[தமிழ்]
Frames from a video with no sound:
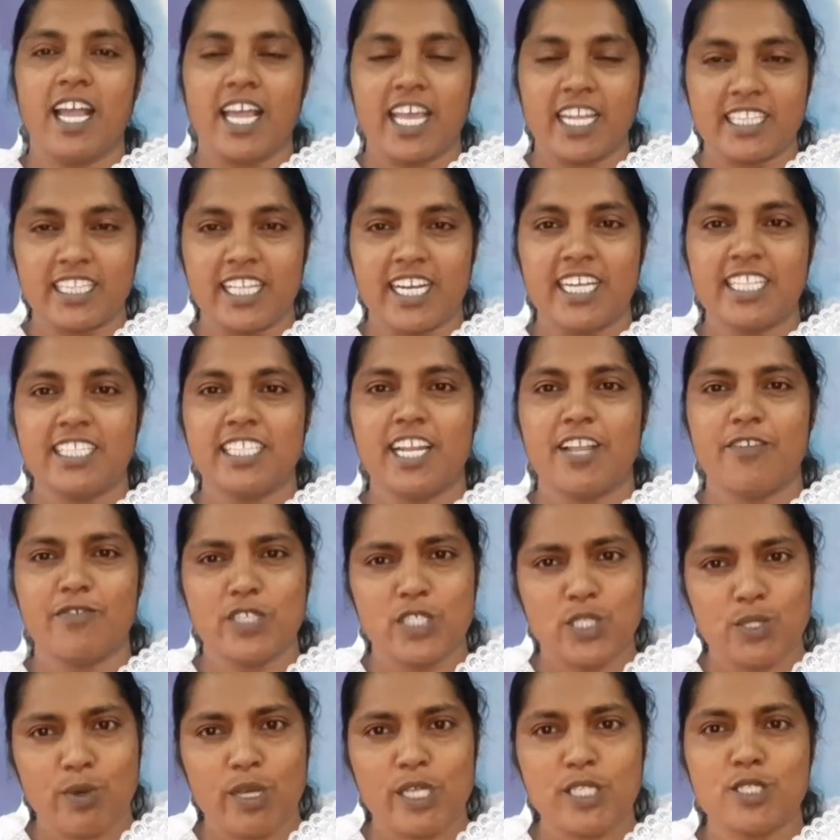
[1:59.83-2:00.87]
கர்த்தரிடத்தில்
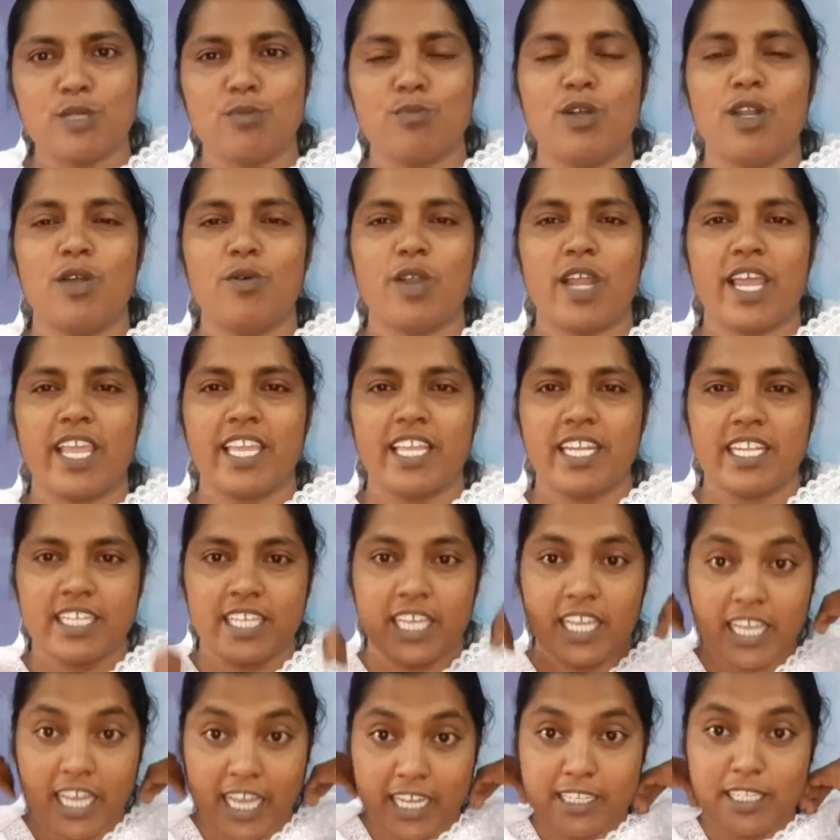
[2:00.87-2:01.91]
விசுவாசம் உள்ளவராக
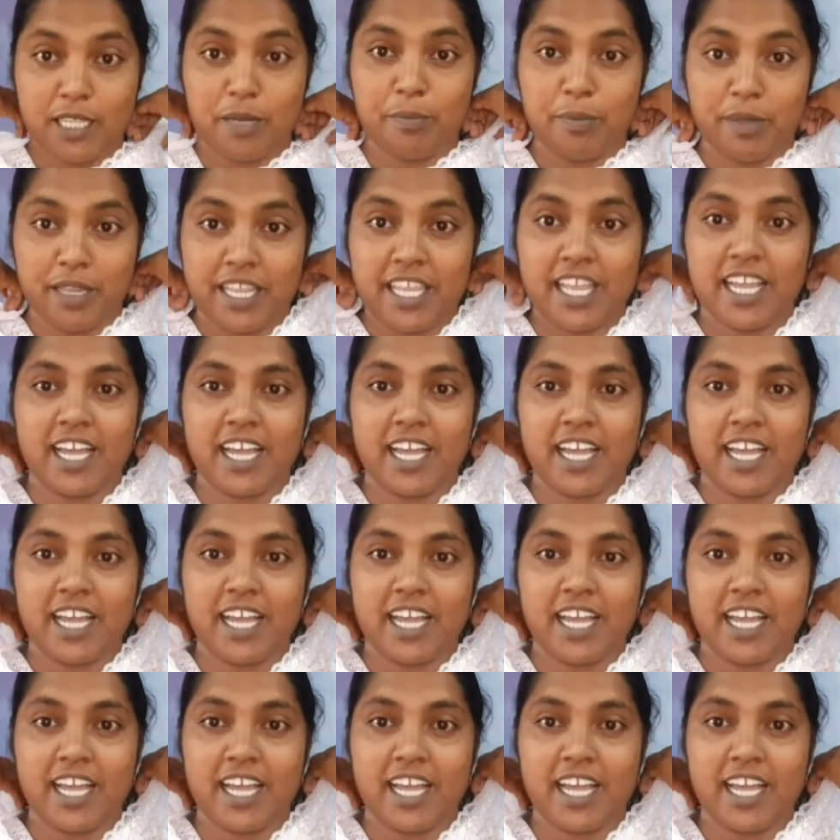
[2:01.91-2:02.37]
இருங்க கர்த்தர் பெரிய